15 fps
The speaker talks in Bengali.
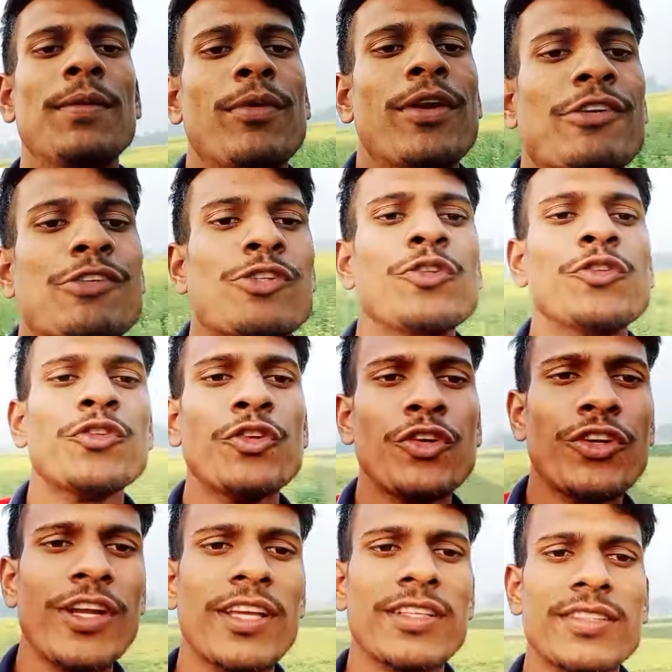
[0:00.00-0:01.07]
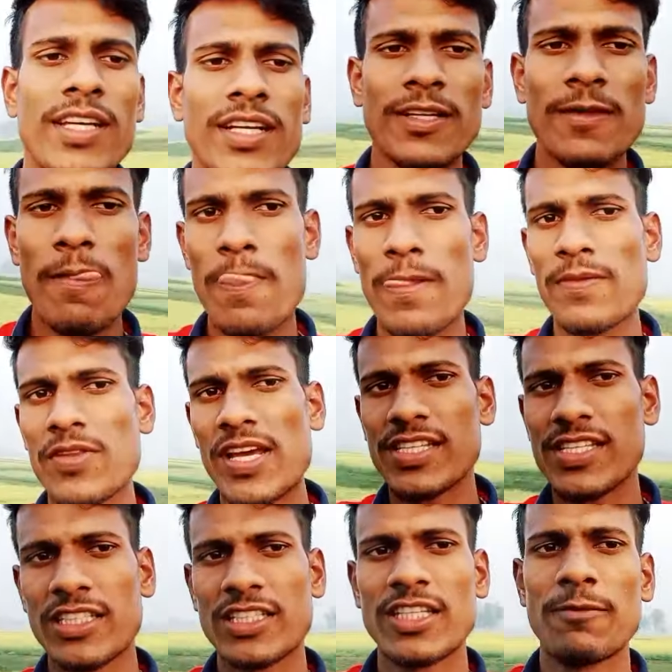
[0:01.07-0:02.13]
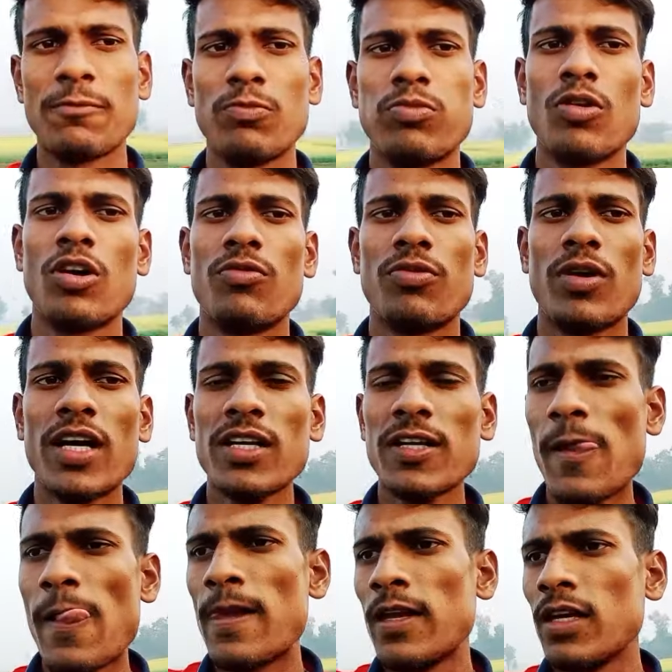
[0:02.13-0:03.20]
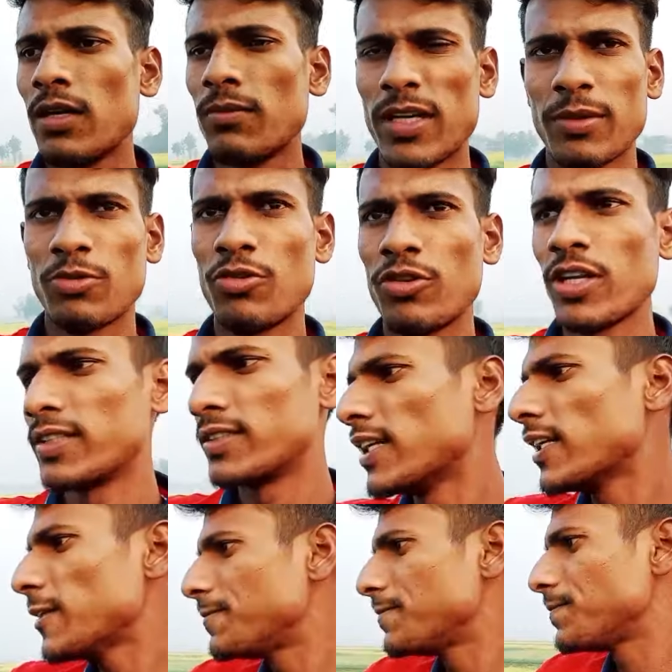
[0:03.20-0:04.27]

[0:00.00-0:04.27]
মানে সুন্দর নেচার চারিদিকটা ফরফার মানে ভরে আছে